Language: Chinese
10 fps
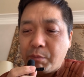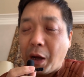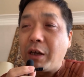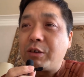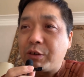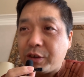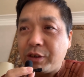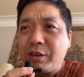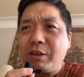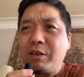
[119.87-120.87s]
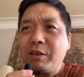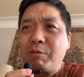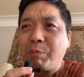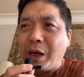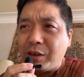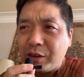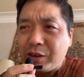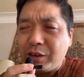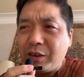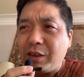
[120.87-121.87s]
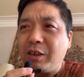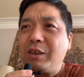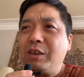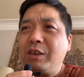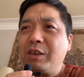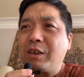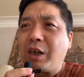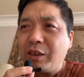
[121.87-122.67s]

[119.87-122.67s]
白俄罗斯，白俄罗斯肯